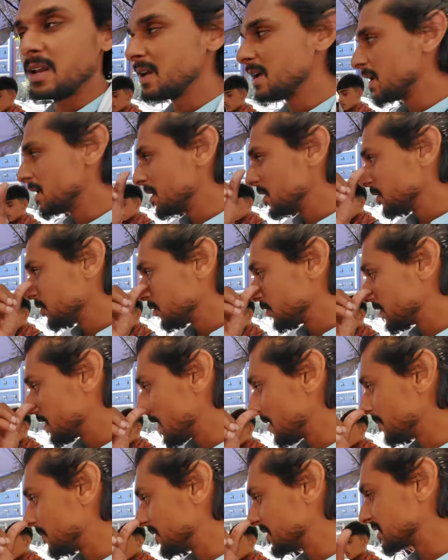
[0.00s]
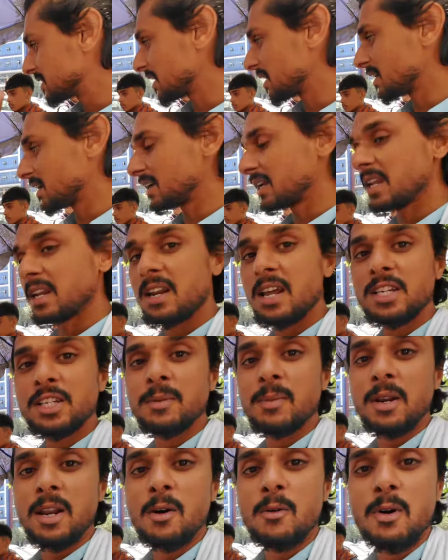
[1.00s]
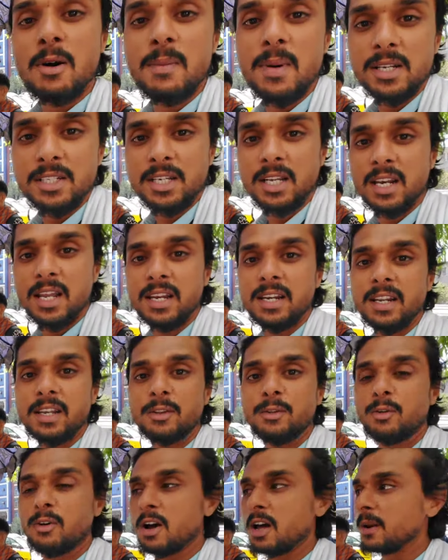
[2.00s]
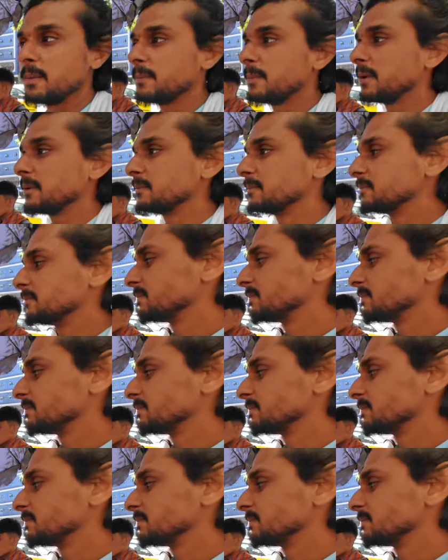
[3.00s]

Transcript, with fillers: हैं तो यहाँ पे इस तरह करके रश बना हुआ है माशाल्लाह इनकी दुकान पे